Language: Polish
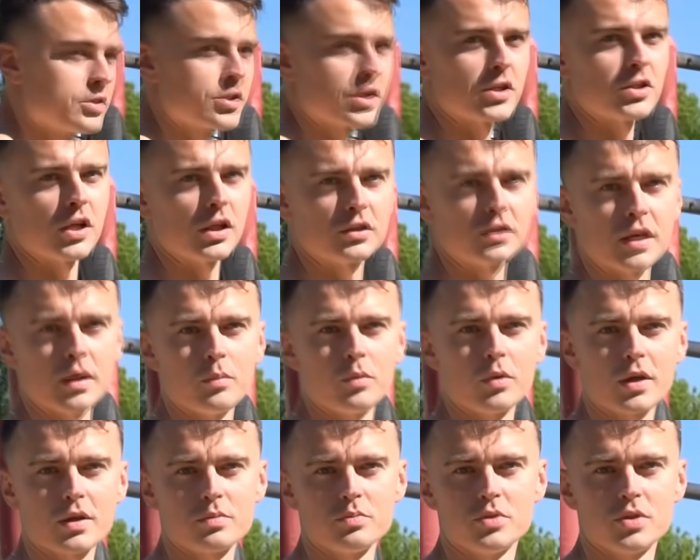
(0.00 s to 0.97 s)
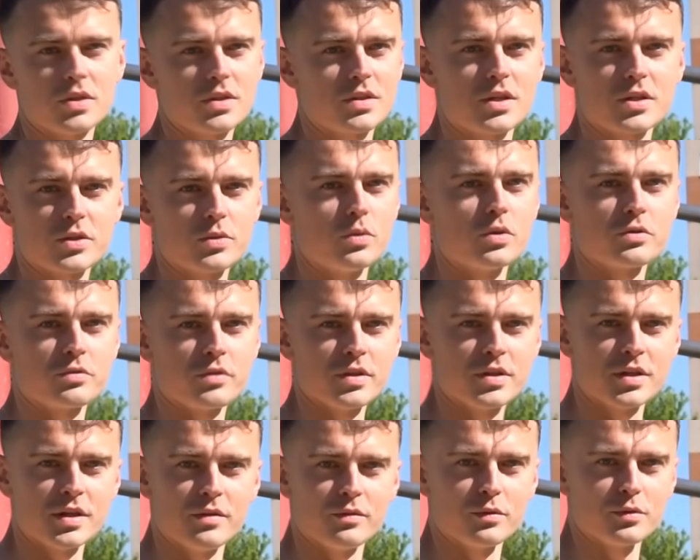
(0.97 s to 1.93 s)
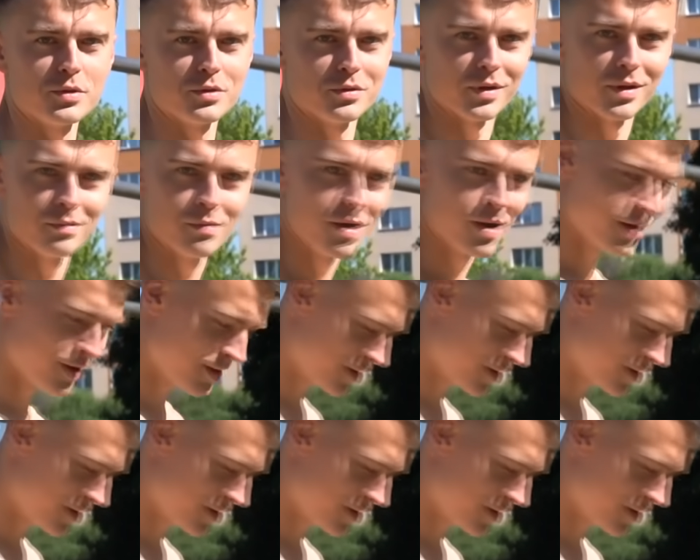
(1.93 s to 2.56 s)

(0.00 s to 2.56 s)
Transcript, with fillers: 6 lat temu raz mi się zdarzyło, już więcej nie wróciłem.